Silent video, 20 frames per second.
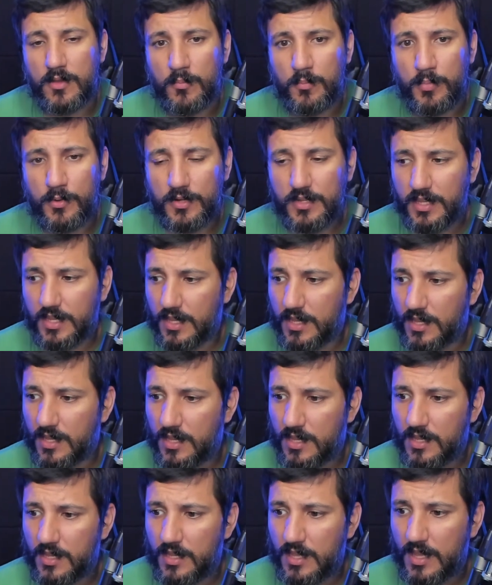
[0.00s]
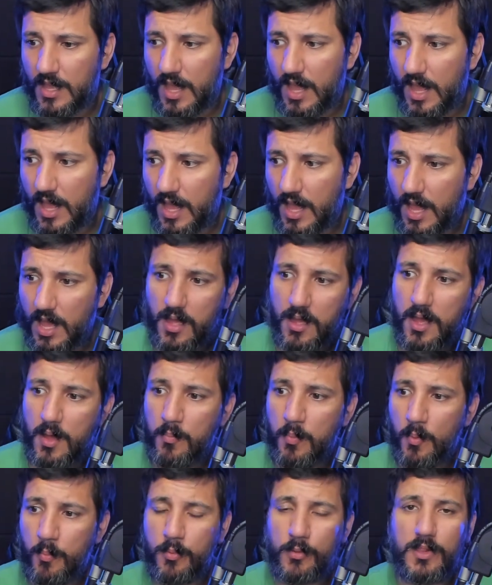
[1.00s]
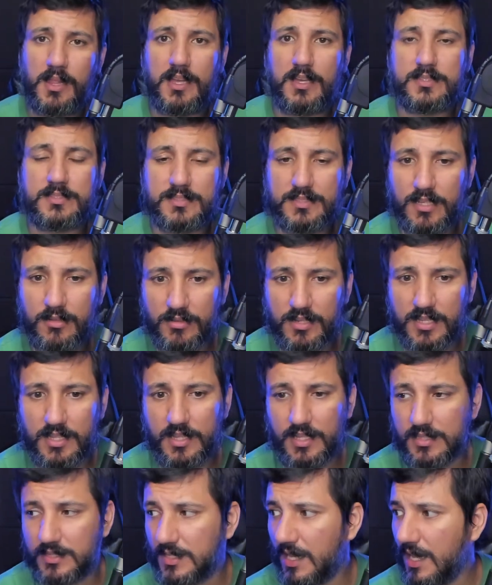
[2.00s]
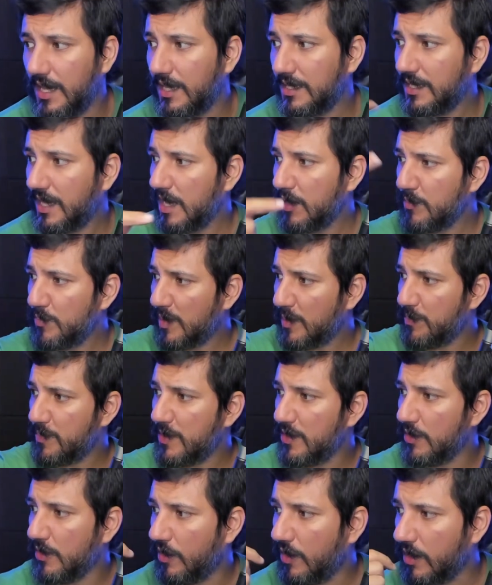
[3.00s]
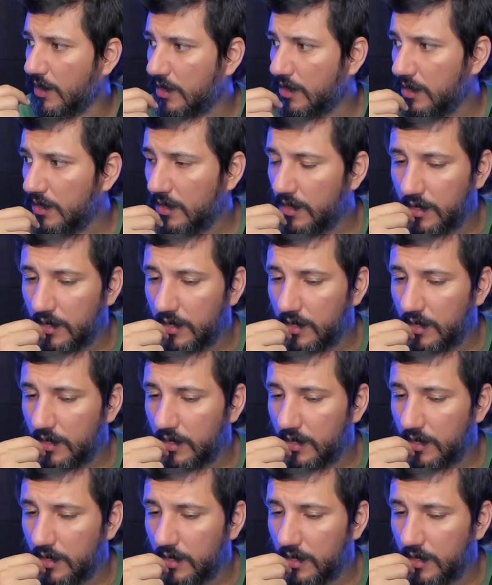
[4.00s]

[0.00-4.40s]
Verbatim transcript: Por quê? A, a, população aqui na Terra é daí para pior.